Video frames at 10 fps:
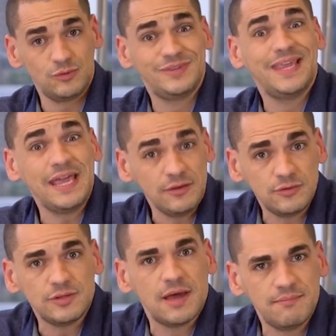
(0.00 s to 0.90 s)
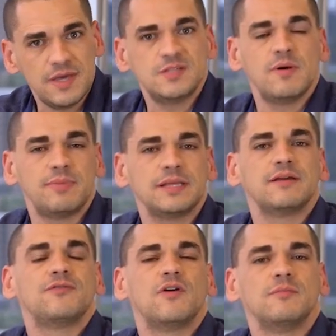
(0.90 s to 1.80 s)
dentro da mesma
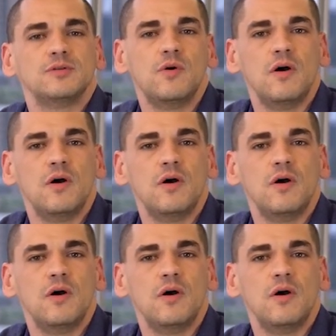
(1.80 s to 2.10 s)
plataforma do